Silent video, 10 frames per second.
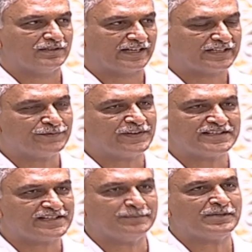రెక్టిఫై
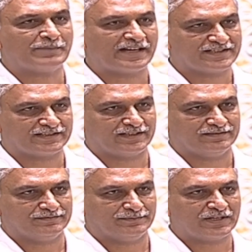చేయడం నా బాధ్యత
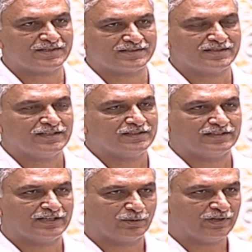బికాస్
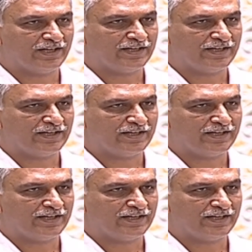నేను ఓన్లీ